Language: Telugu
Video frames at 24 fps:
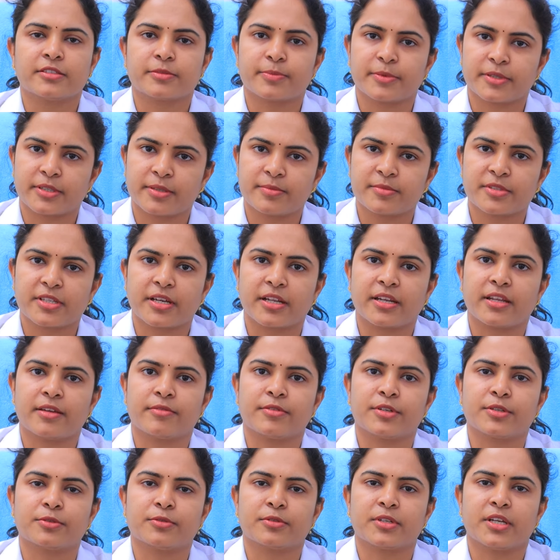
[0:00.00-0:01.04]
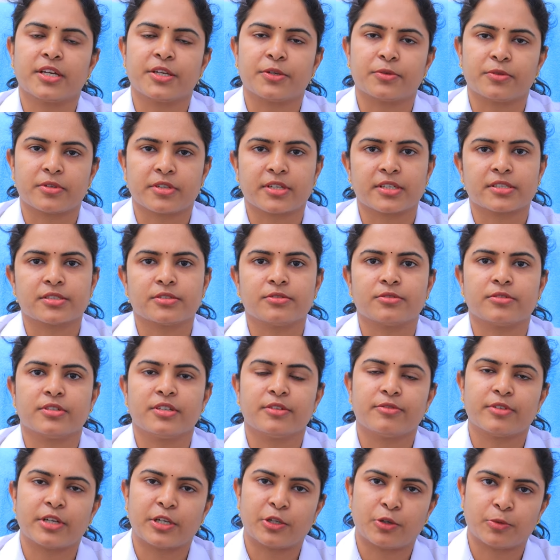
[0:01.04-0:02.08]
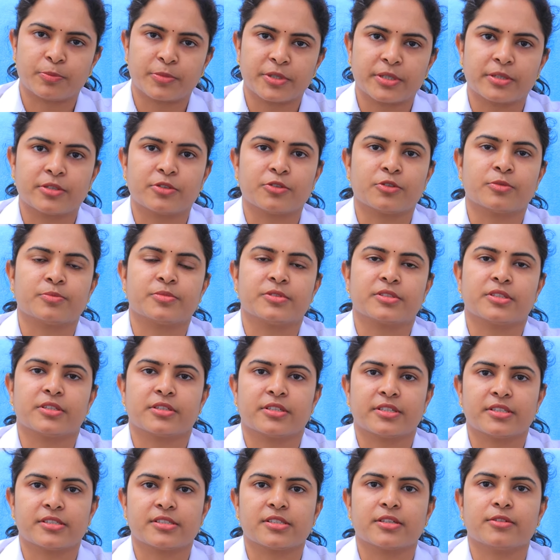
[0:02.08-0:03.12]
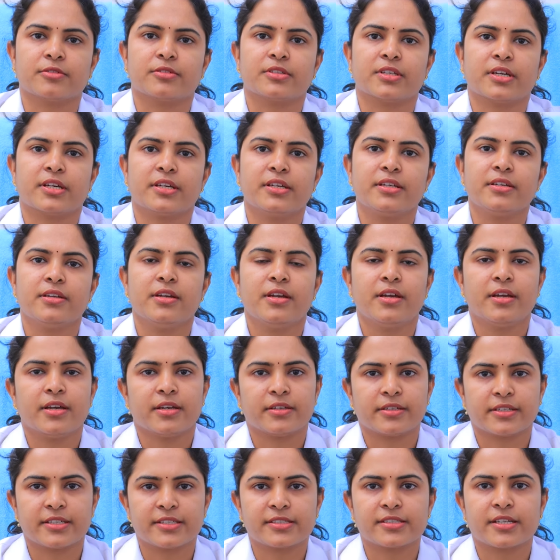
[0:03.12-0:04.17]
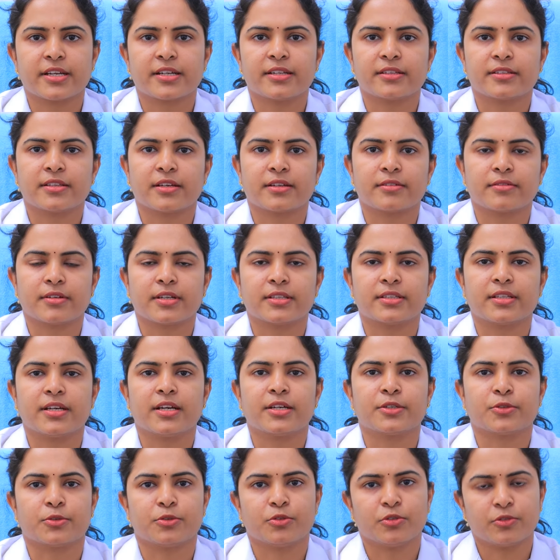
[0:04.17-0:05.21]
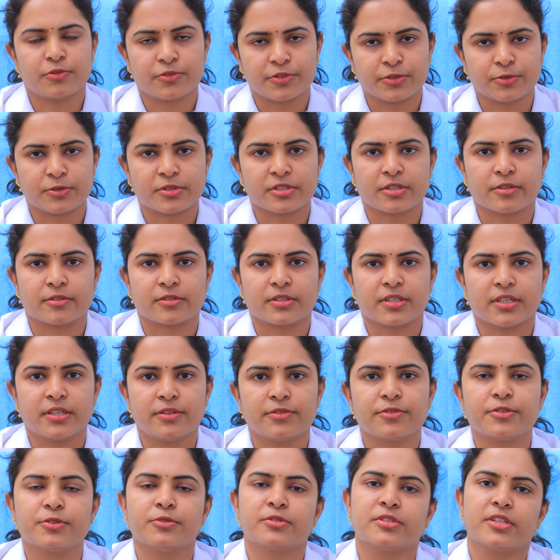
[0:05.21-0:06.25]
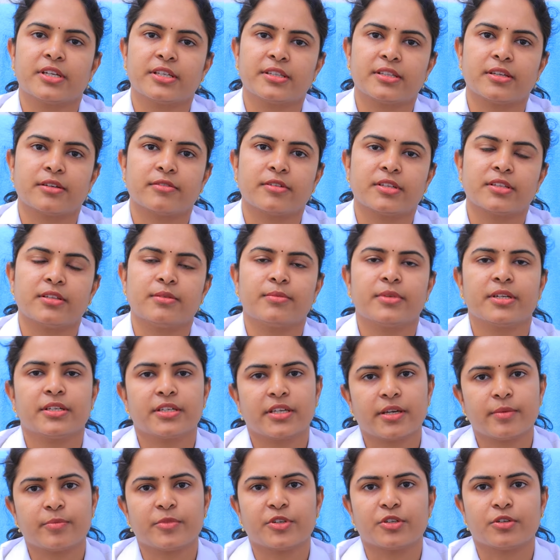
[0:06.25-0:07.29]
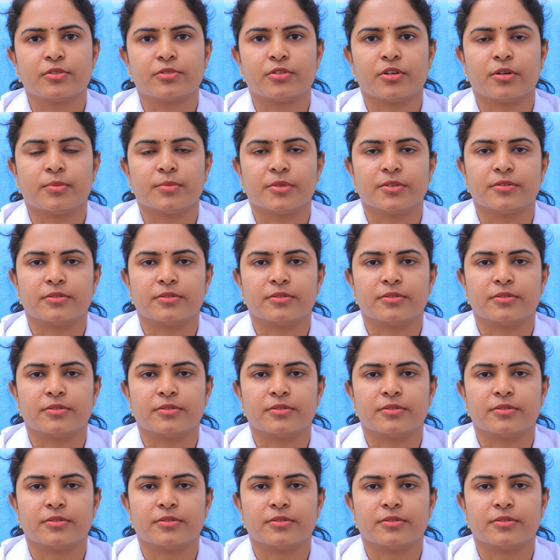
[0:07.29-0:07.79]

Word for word: స్పర్మ్స్ అనేవి కూడా యుటరస్ నుండి ఫెలోపియన్ ట్యూబ్స్కి రీచ్ అవుతాయి రీచ్ అయిన తర్వాత రెండు ఫ్యూస్ అవుతాయి ఫ్యూస్ అయిన తర్వాత మనకి ఎంబ్రియో ఫామ్